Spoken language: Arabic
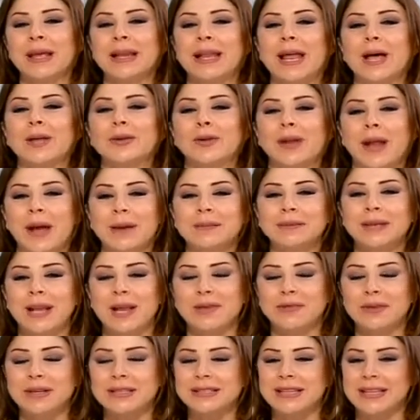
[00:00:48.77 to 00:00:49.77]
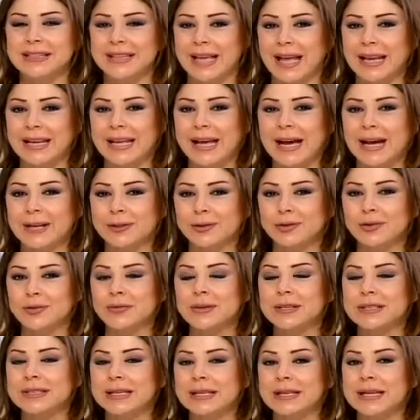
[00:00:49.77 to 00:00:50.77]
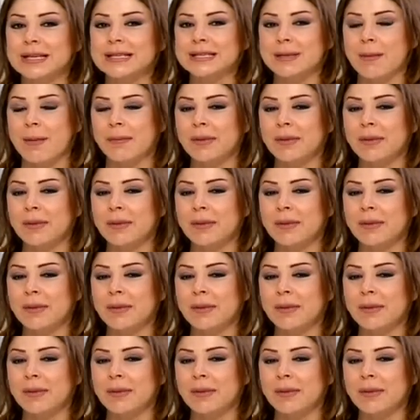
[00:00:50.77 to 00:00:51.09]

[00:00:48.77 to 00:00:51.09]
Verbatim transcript: لانه الحمد لله في كثير تعليقات انه في كثير ناس